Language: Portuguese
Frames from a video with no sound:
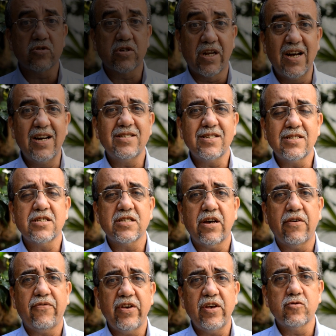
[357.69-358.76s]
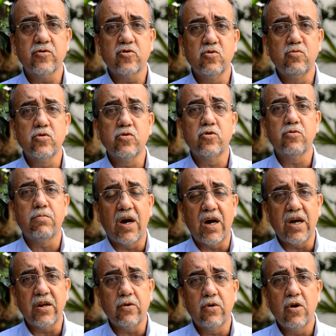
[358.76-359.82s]
São os grandes desafios do mundo
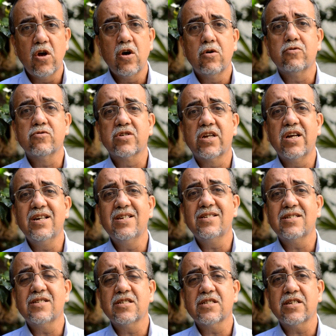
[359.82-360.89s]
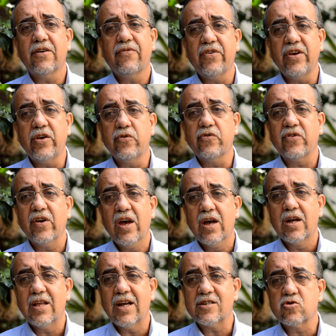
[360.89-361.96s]
urbano os grandes
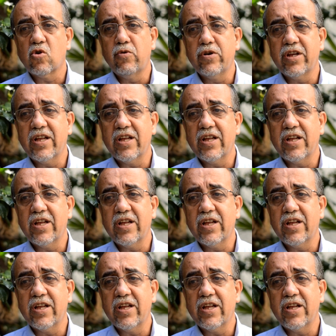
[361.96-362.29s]
desafios das